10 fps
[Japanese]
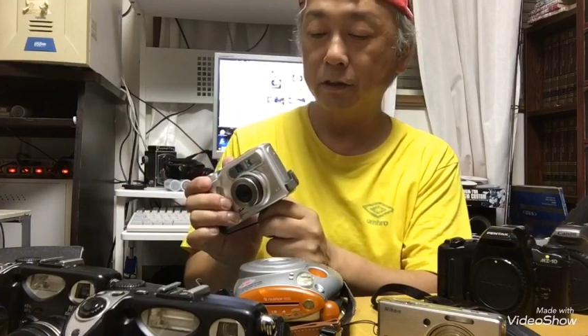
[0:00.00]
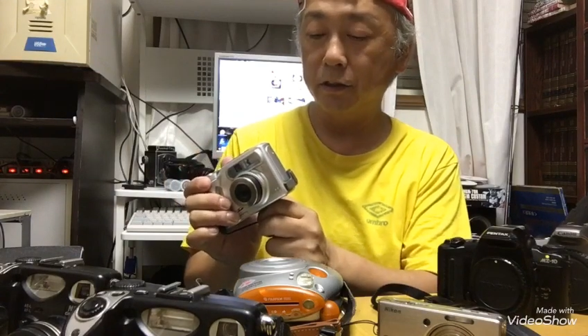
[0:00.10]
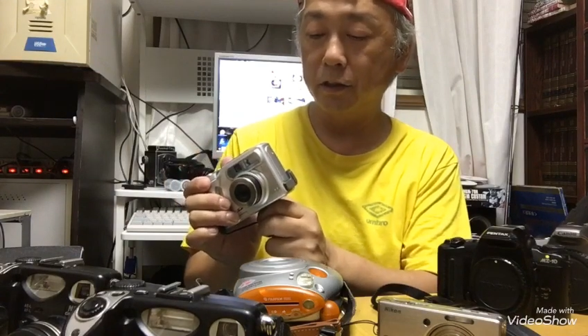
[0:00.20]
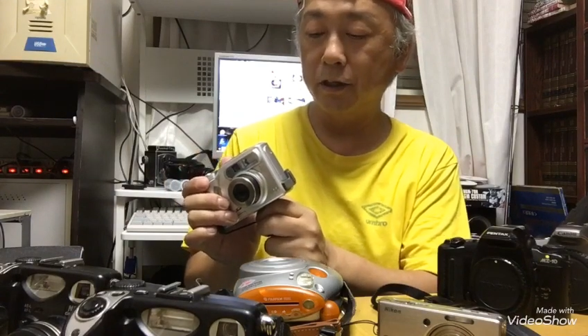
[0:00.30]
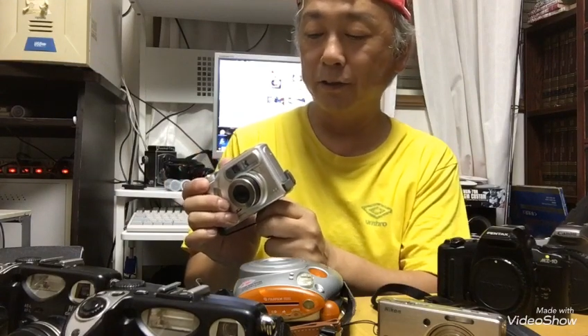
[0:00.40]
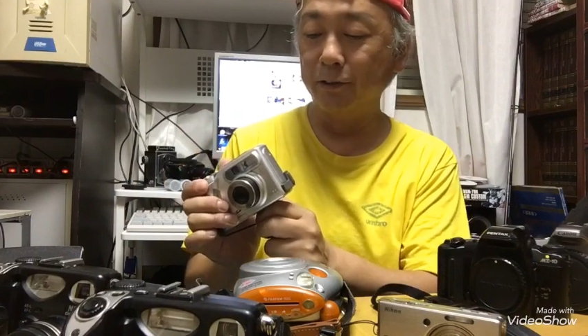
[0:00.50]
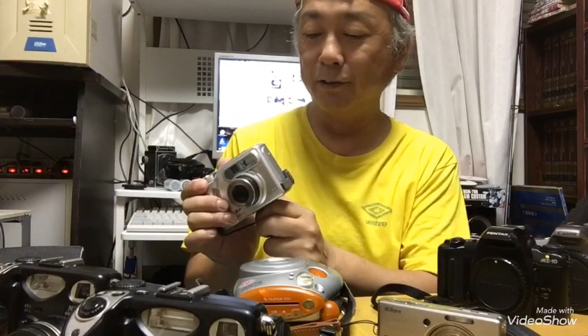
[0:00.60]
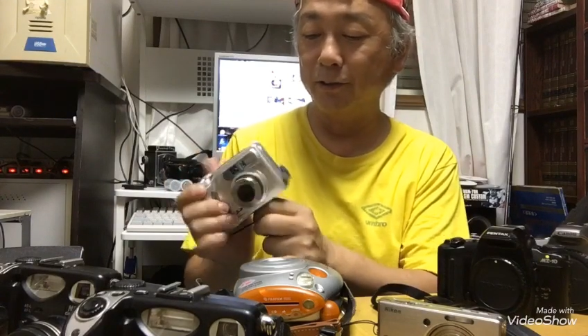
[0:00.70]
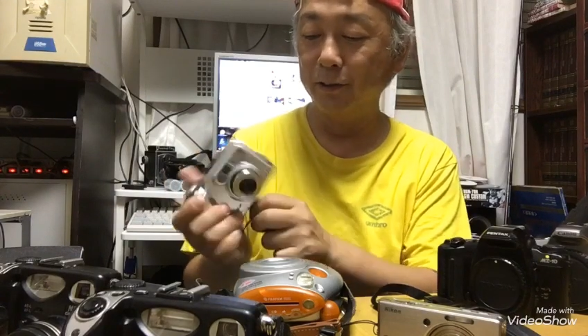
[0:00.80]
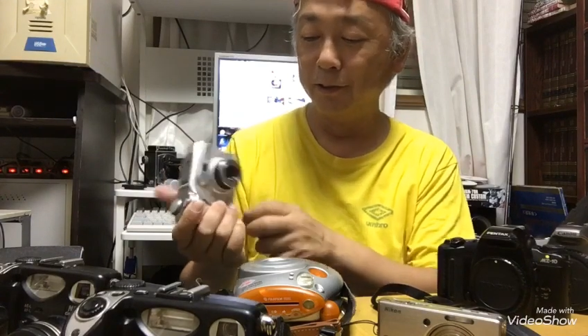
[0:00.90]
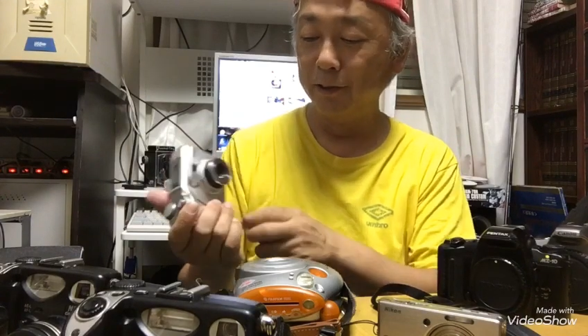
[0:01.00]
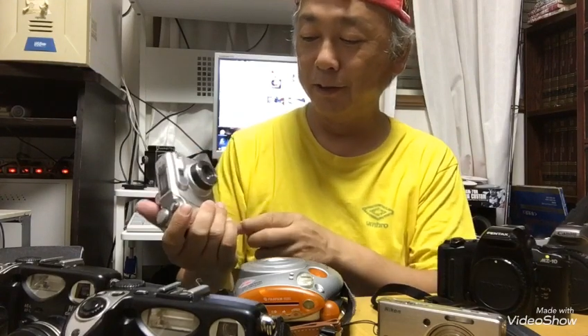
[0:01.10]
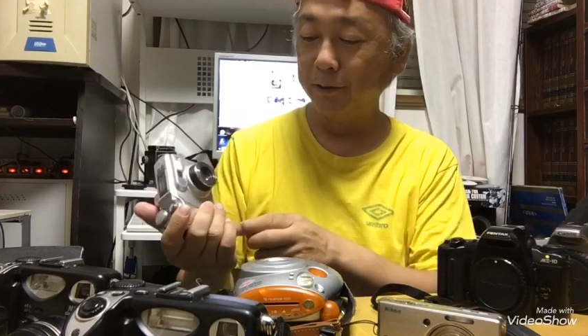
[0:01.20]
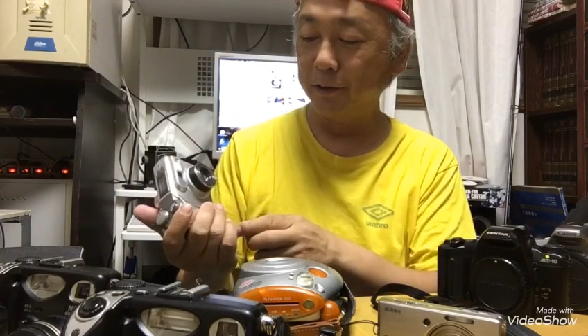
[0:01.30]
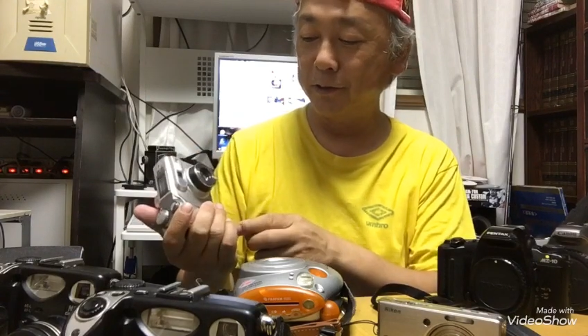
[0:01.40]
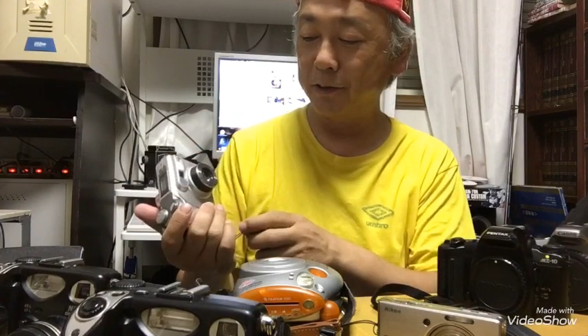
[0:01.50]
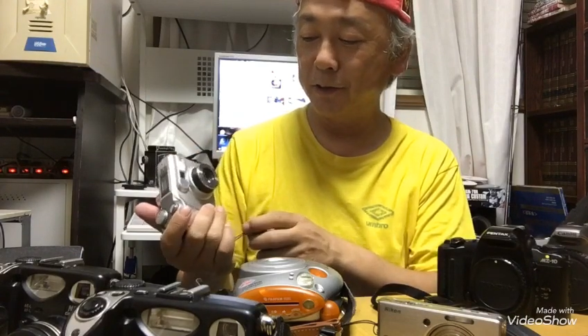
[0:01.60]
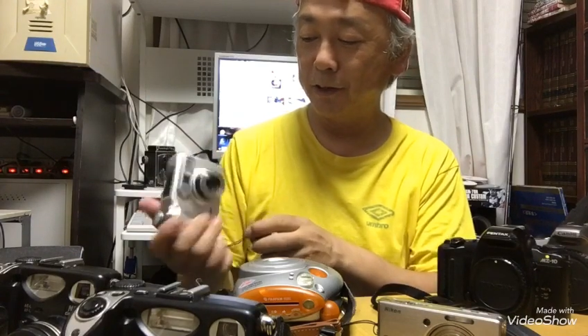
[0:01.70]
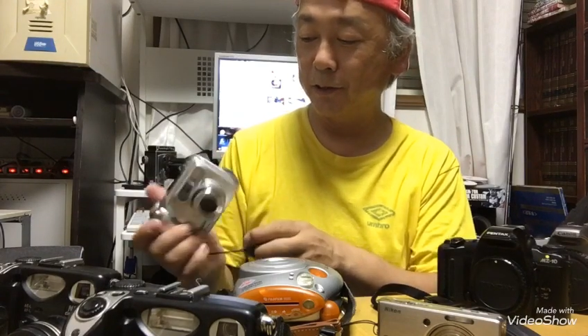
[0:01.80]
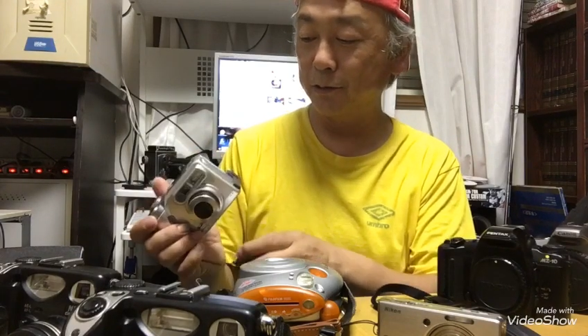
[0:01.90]
ギガのあの、
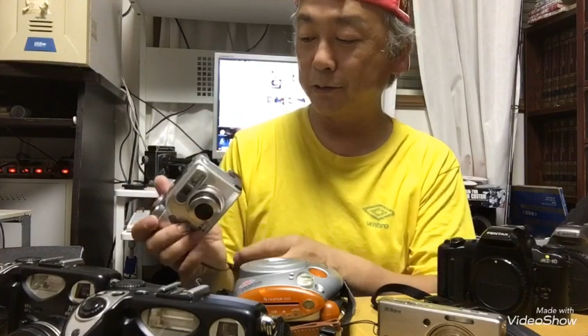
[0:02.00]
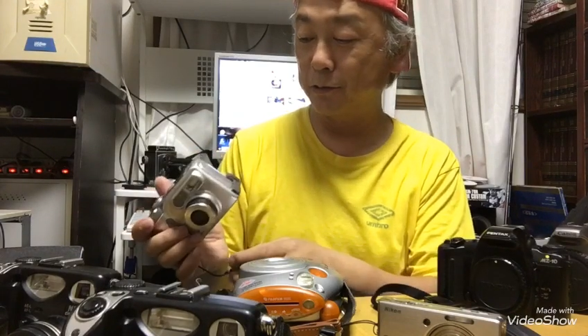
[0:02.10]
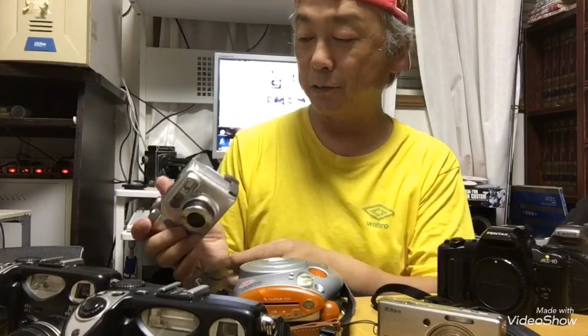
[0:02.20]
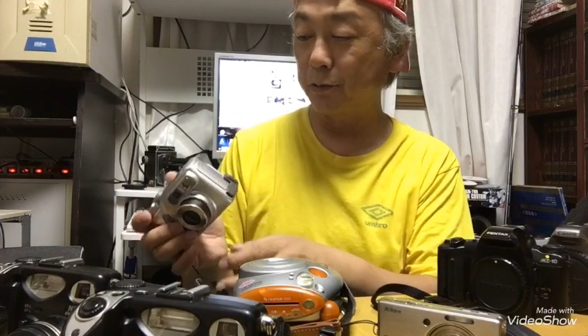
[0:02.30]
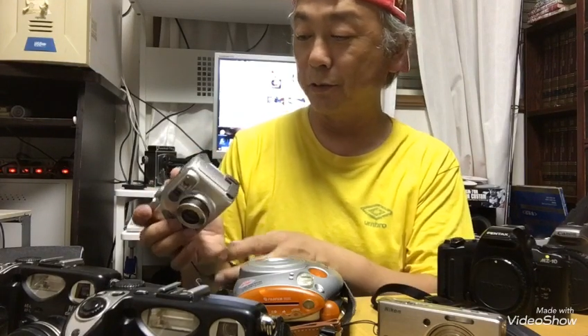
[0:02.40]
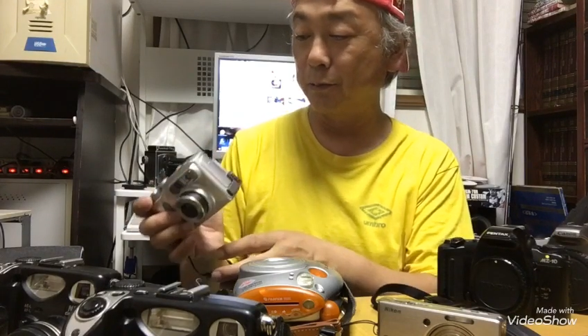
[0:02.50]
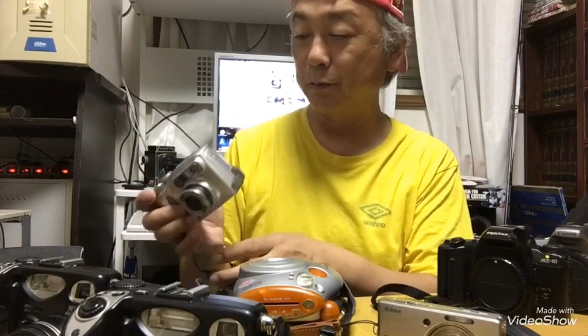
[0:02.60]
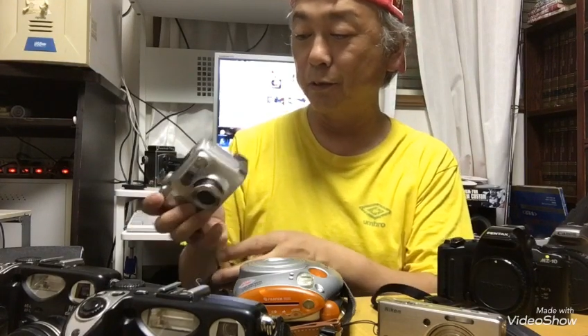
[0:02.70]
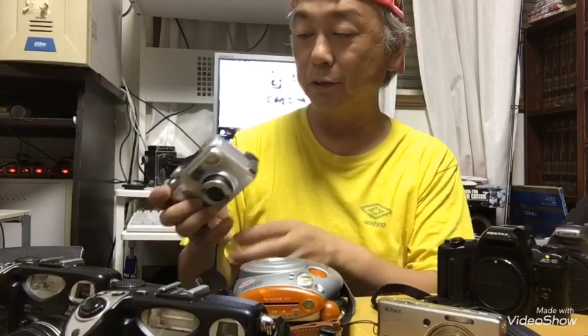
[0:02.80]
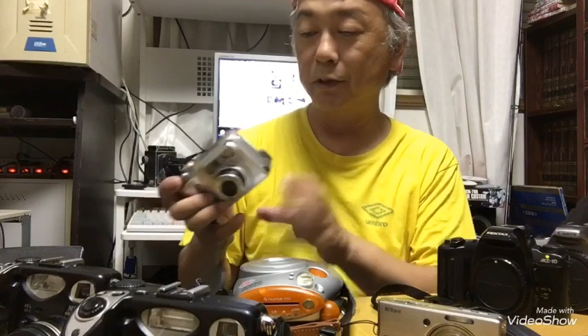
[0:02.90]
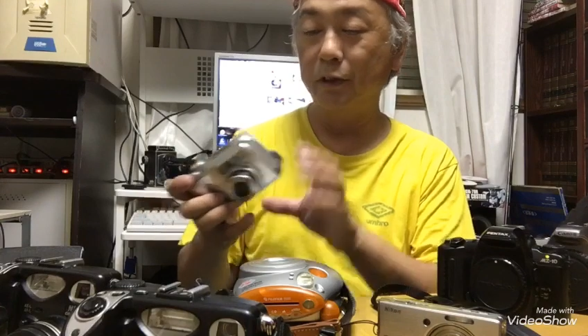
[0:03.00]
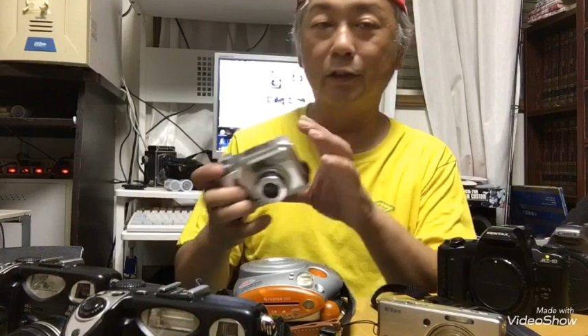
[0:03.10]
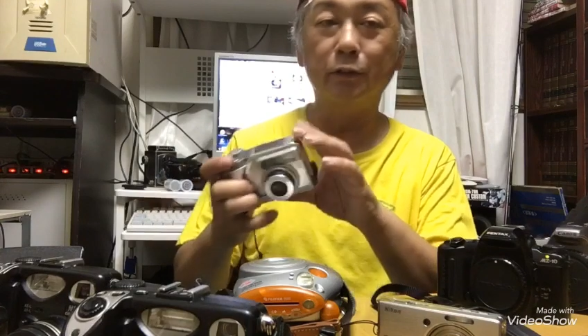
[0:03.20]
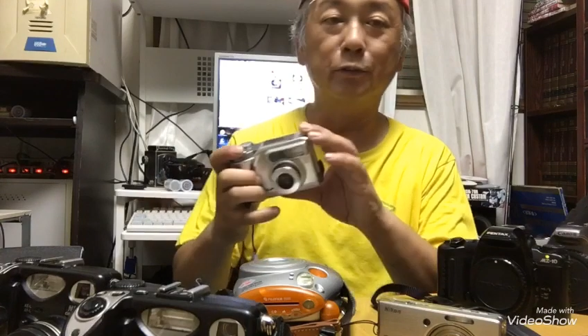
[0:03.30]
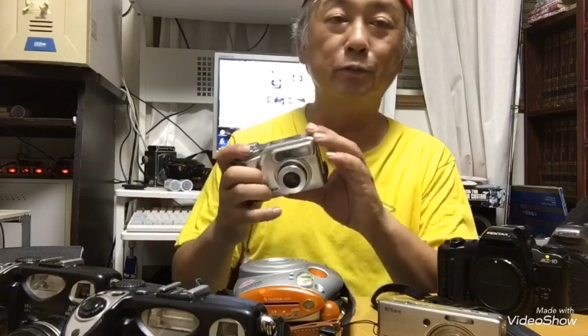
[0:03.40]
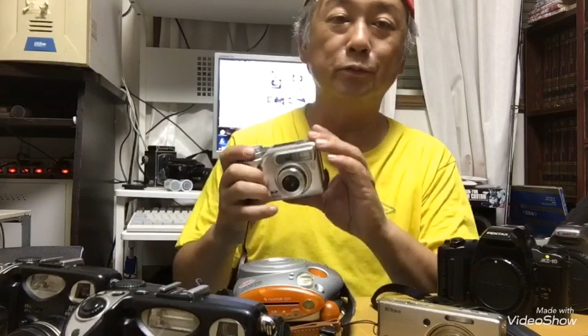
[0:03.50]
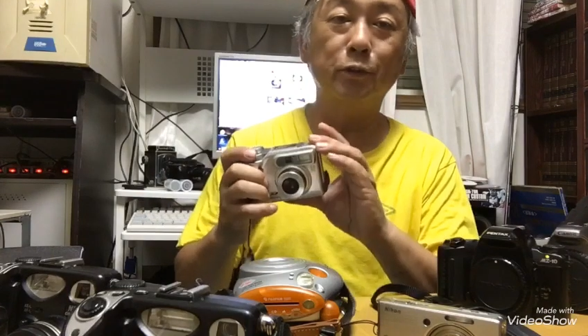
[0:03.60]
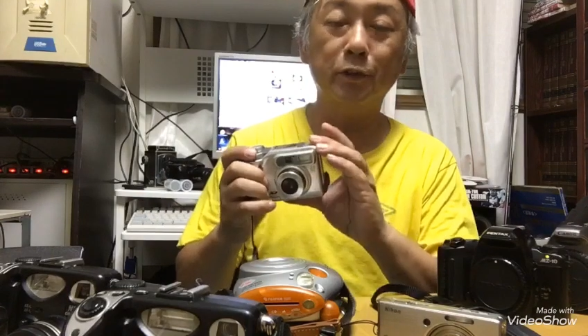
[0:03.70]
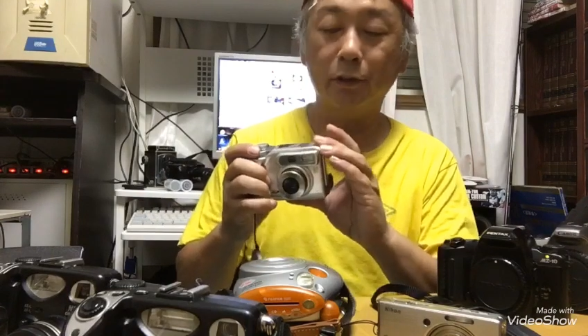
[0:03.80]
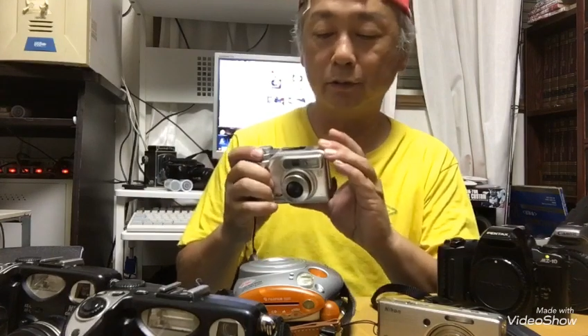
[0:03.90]
SD カードを突っ込んでも、あの、動
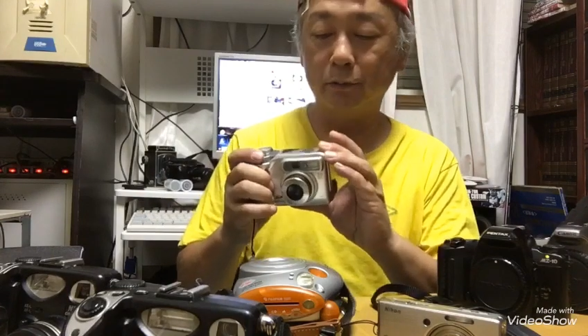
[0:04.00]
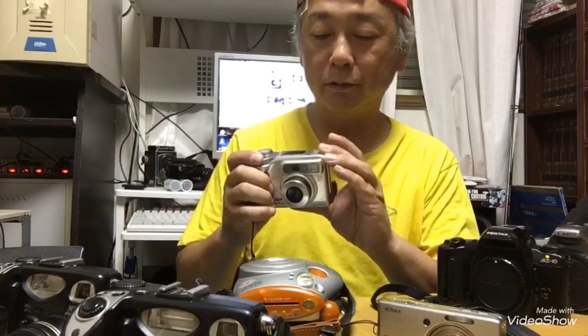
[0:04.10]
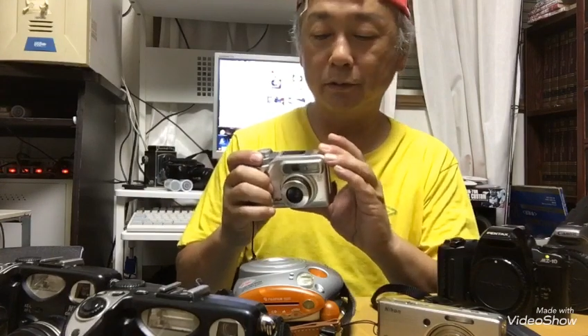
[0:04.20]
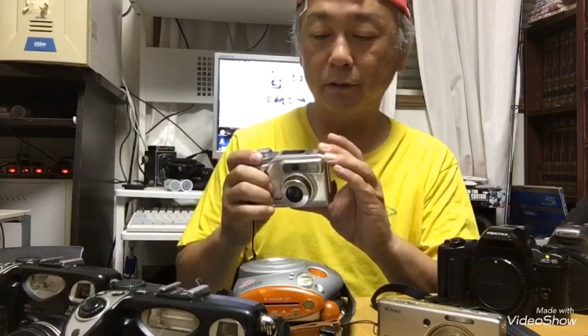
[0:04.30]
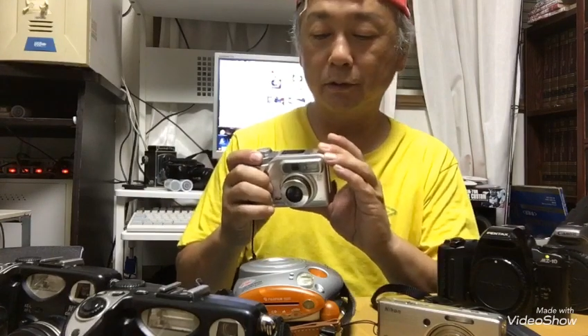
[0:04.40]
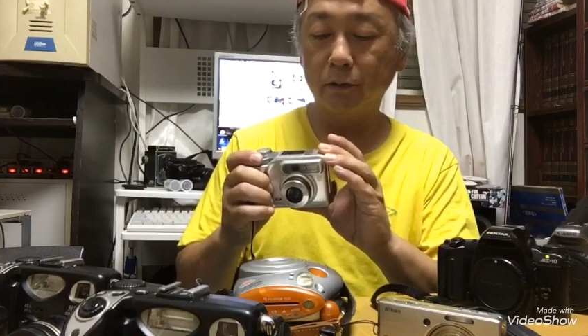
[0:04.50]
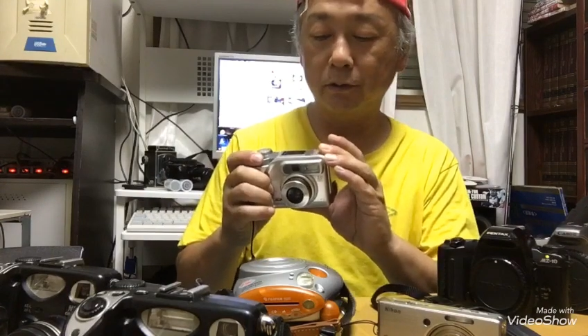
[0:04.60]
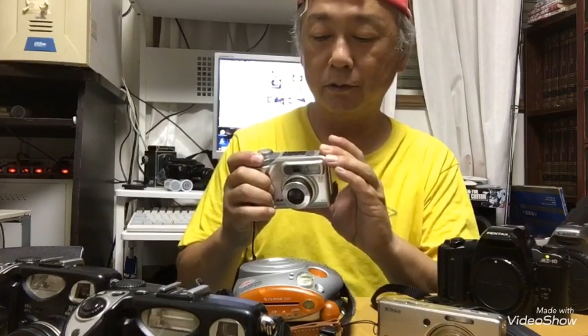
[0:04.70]
かないと思うんですね。